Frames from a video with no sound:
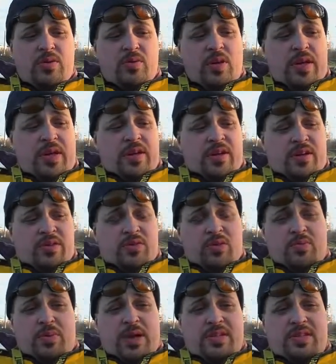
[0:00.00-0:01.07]
но леер
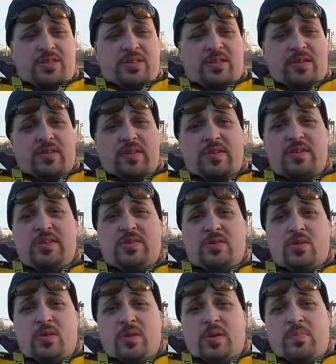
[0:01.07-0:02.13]
идет практически
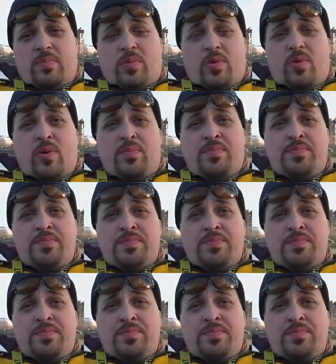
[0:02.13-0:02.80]
традиционно по